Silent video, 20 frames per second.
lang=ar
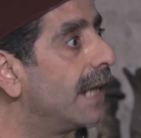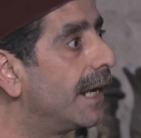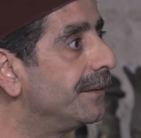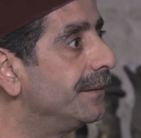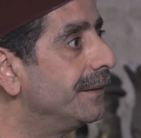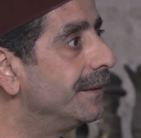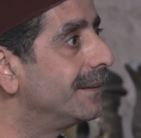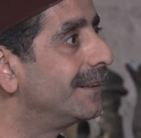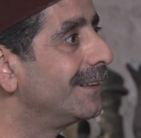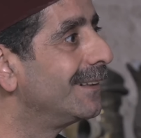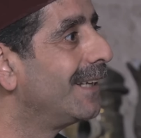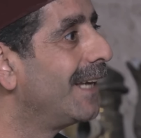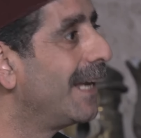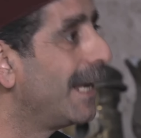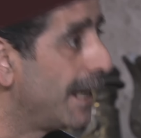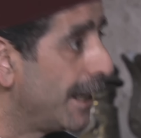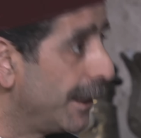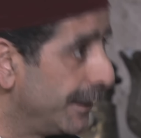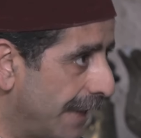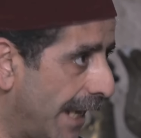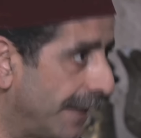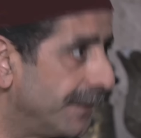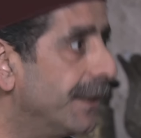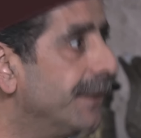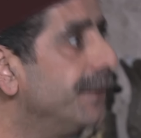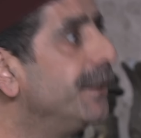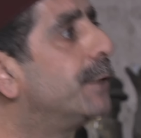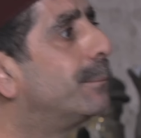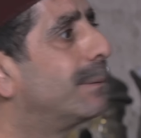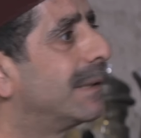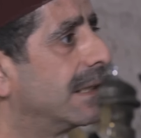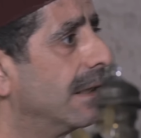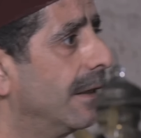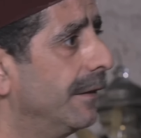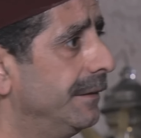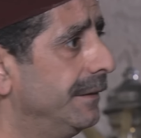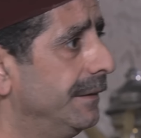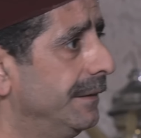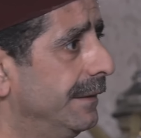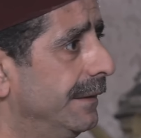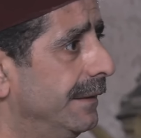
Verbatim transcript: لهنيك يعني هنيك بتلاقي